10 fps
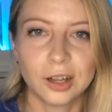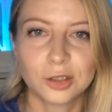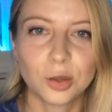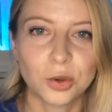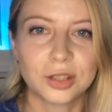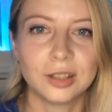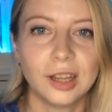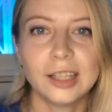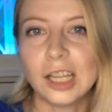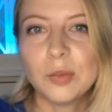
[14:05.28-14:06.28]
от злости,
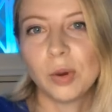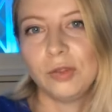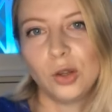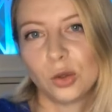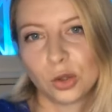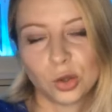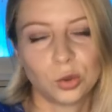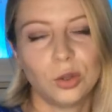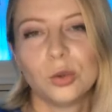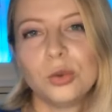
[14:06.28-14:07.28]
да, я не поверю,
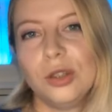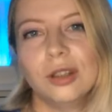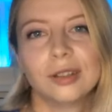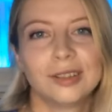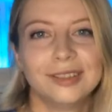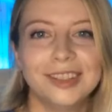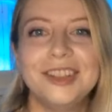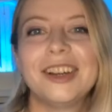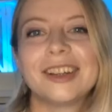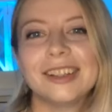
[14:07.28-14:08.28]
скажу, да ну нет, да
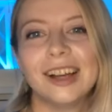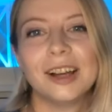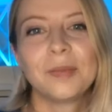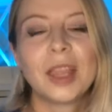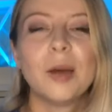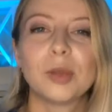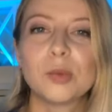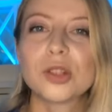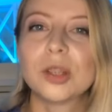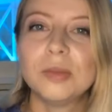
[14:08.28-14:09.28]
никогда.
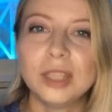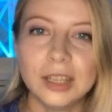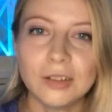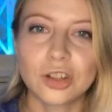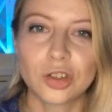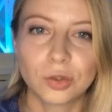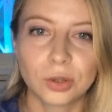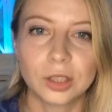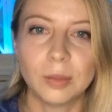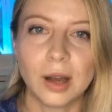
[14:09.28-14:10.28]
Потому что мне ваш
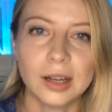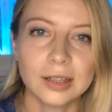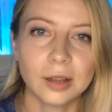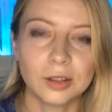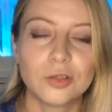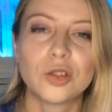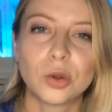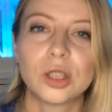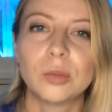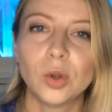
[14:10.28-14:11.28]
четвертый Марс, э, в
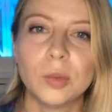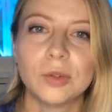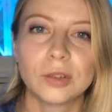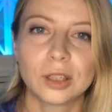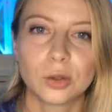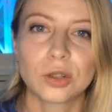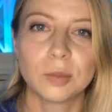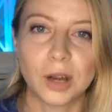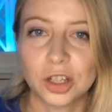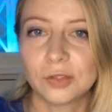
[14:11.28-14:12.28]
четвертом доме, который
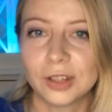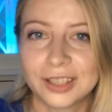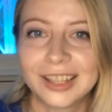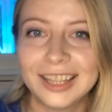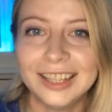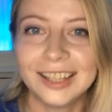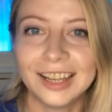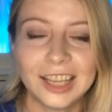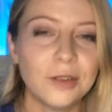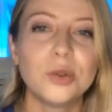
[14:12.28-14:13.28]
Марс у вас стоит,
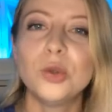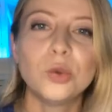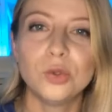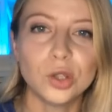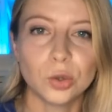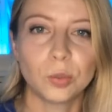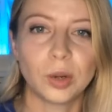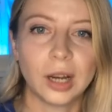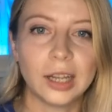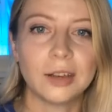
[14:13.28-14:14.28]
да, я его не увижу,
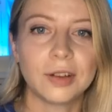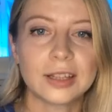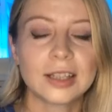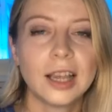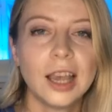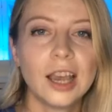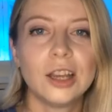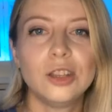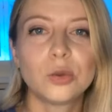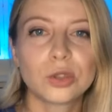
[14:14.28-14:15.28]
пока я вас
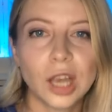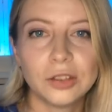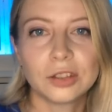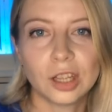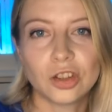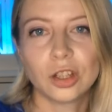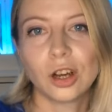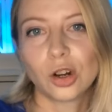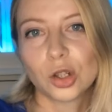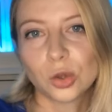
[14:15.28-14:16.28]
не узнаю
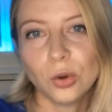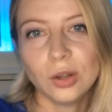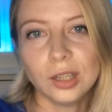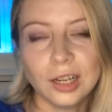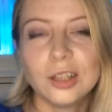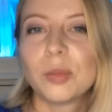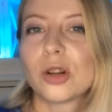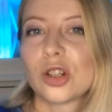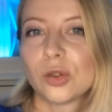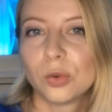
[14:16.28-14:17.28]
достаточно хорошо или не
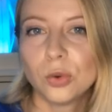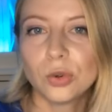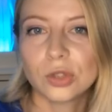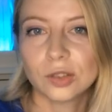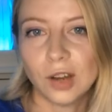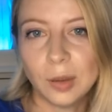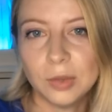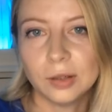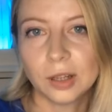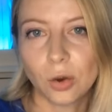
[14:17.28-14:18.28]
проживу с
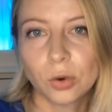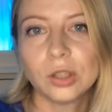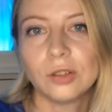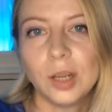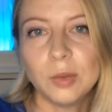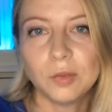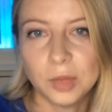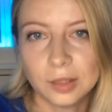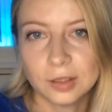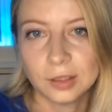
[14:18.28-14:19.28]
вами какое-то время
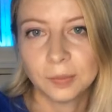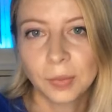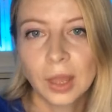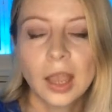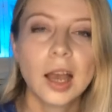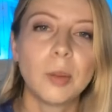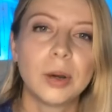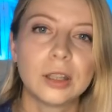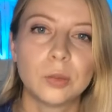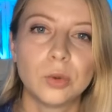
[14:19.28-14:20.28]
вместе.
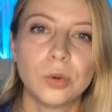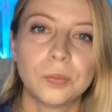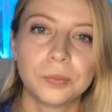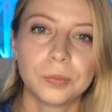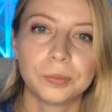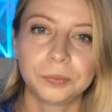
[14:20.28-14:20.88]
Поэтому,